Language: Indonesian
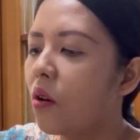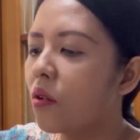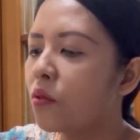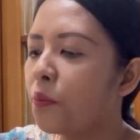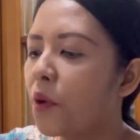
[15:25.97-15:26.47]

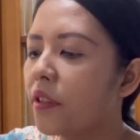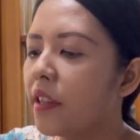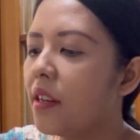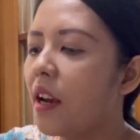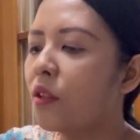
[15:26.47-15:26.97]

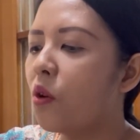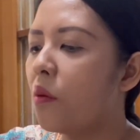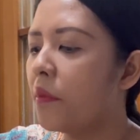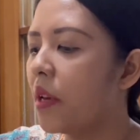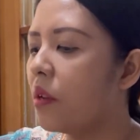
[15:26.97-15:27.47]
supportnya dengan
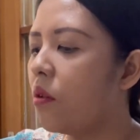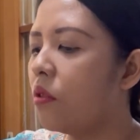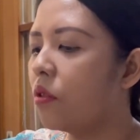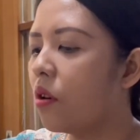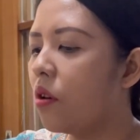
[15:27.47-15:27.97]
komen,
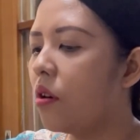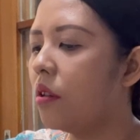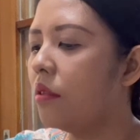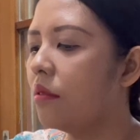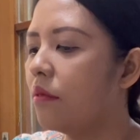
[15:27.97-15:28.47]

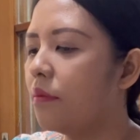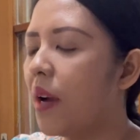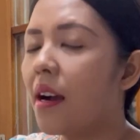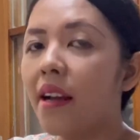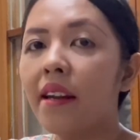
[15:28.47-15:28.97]
nonton,
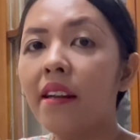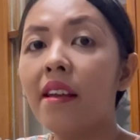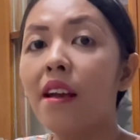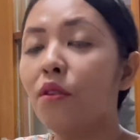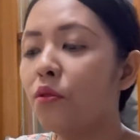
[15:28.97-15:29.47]
bahkan ada
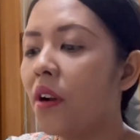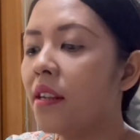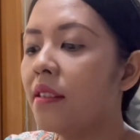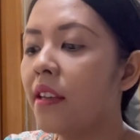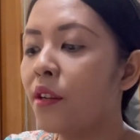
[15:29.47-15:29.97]
yang suka
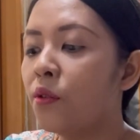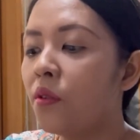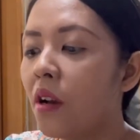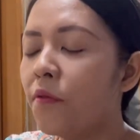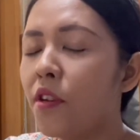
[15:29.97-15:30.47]
di-share
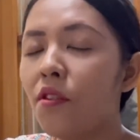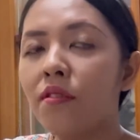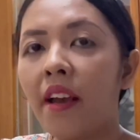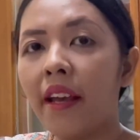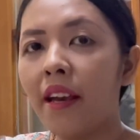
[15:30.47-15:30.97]
juga video
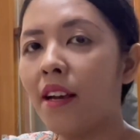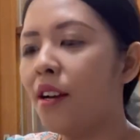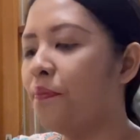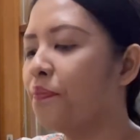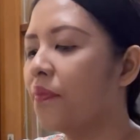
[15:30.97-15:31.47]

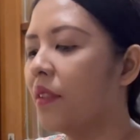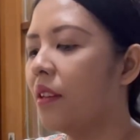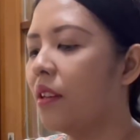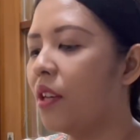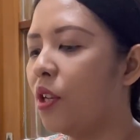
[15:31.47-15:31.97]
saya.
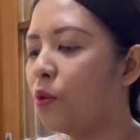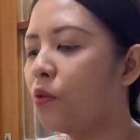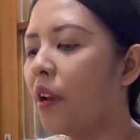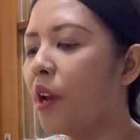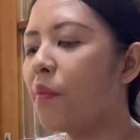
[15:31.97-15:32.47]
Itu
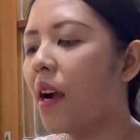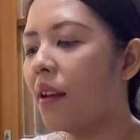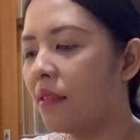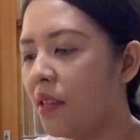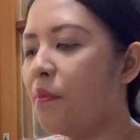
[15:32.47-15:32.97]
saya
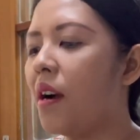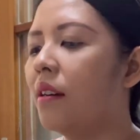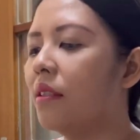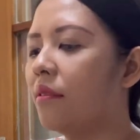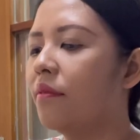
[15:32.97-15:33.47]
makasih
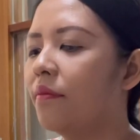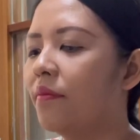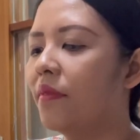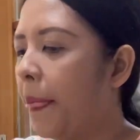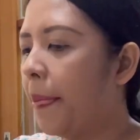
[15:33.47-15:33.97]
banget.
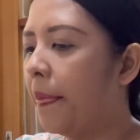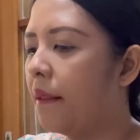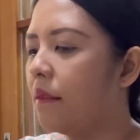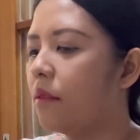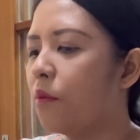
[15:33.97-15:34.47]

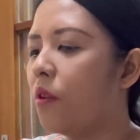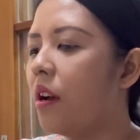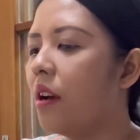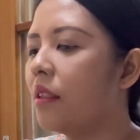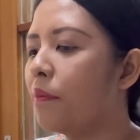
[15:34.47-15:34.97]

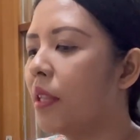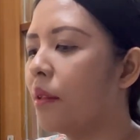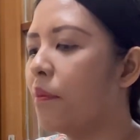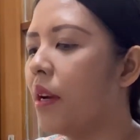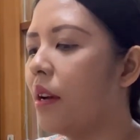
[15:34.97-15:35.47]
Semoga
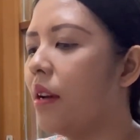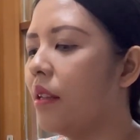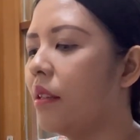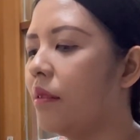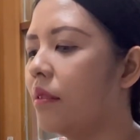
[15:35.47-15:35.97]

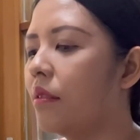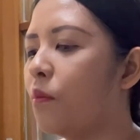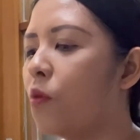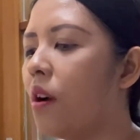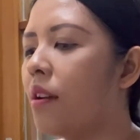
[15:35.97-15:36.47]
teman-teman
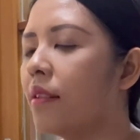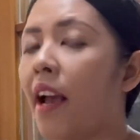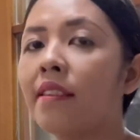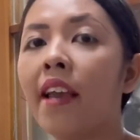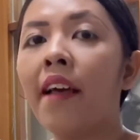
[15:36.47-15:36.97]
semua
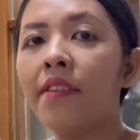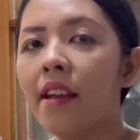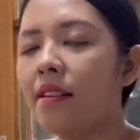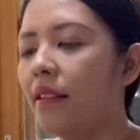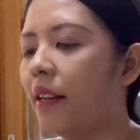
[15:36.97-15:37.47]
sehat-sehat
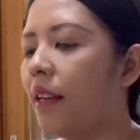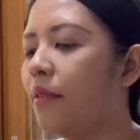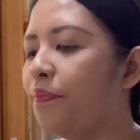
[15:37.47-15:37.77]
ya di sana.